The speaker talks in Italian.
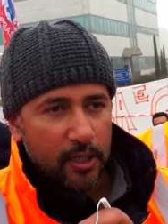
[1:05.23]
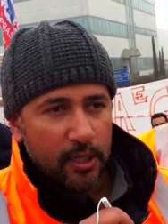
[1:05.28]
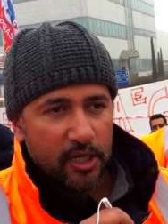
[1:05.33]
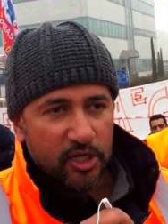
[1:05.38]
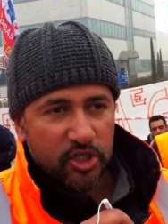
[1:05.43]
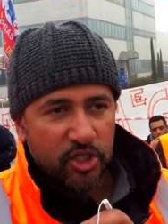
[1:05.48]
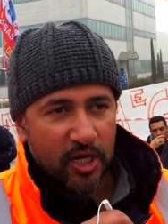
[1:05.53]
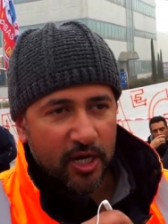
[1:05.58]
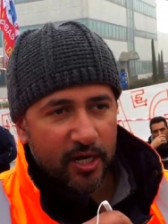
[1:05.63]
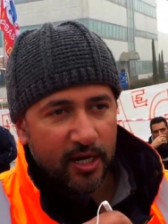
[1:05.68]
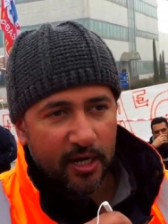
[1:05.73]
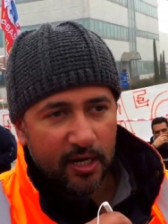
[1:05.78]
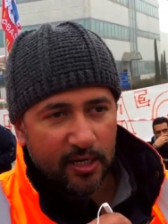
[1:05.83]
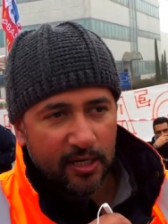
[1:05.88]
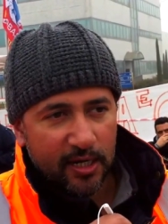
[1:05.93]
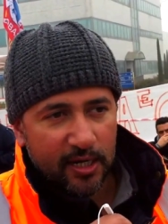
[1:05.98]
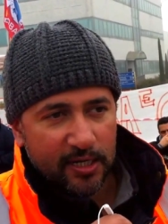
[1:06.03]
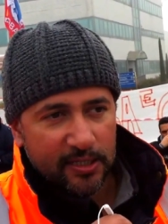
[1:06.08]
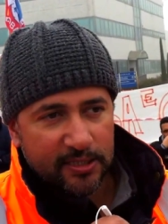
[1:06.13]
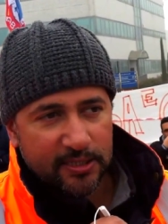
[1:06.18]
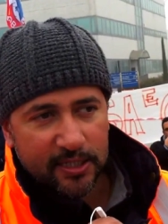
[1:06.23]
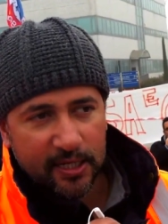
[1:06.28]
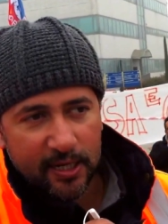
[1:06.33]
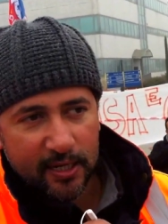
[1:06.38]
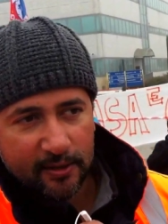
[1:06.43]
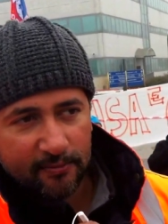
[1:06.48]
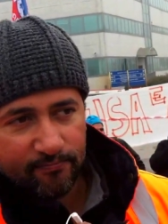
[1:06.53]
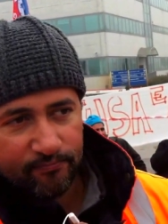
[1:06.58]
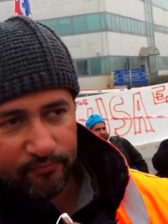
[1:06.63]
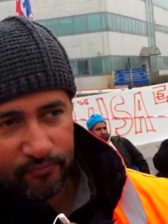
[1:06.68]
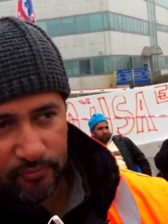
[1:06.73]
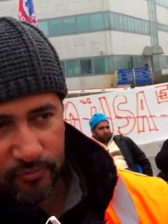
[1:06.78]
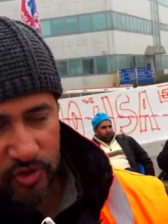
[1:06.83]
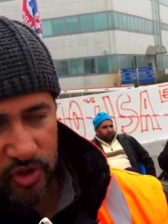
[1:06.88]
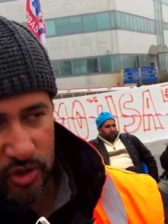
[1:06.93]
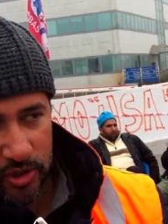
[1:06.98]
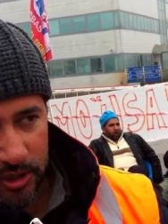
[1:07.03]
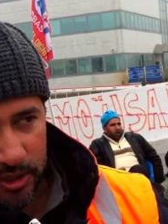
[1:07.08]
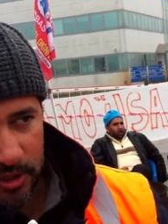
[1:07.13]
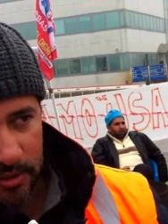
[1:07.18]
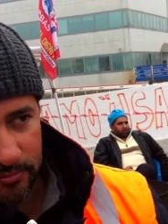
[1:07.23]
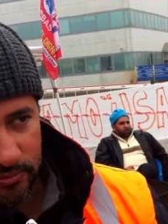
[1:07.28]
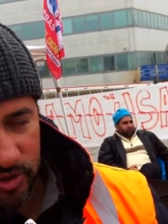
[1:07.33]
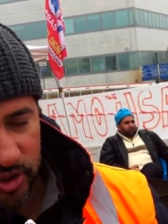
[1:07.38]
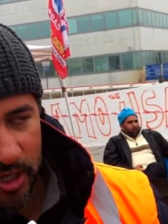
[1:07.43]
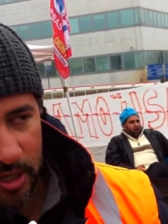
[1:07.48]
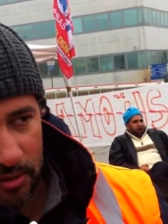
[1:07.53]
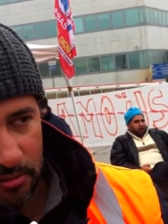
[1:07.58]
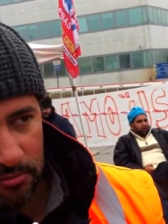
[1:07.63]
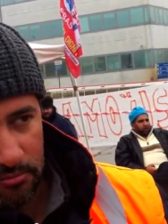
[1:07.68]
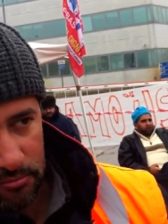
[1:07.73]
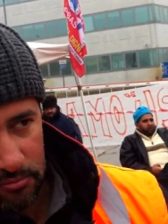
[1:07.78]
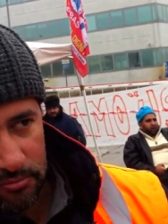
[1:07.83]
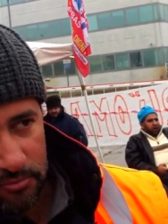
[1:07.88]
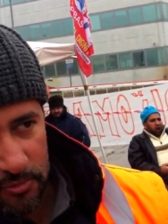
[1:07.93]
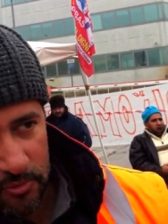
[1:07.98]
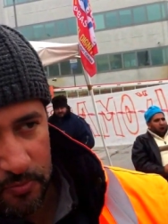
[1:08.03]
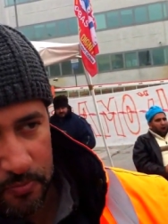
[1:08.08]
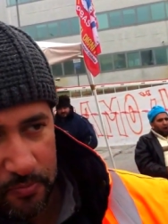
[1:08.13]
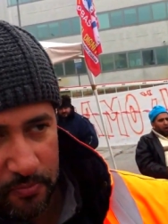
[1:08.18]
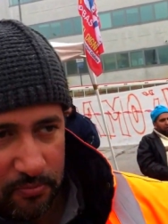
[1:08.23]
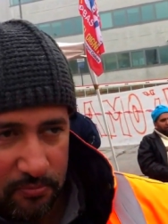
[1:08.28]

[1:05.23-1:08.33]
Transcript: lasciare a casa ci, cioè, um,